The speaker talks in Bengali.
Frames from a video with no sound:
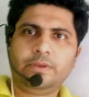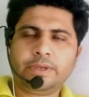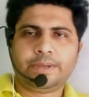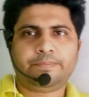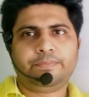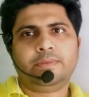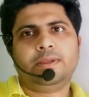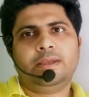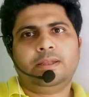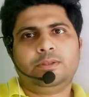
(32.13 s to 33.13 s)
ওকে
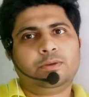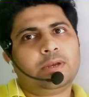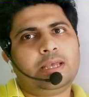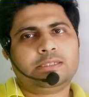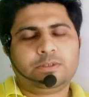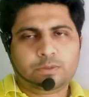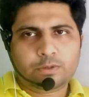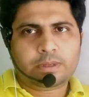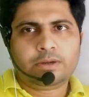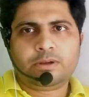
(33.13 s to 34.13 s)
তো ক্লাস
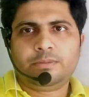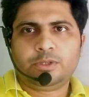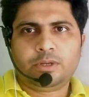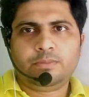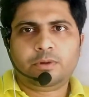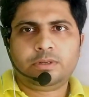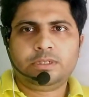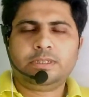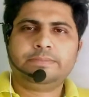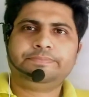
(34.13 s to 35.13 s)
নোট বানানোটা ভীষণ
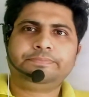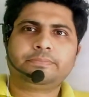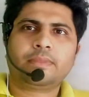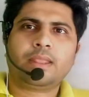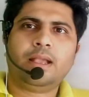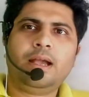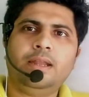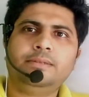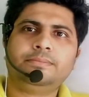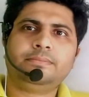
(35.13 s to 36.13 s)
ইম্পর্টেন্ট আর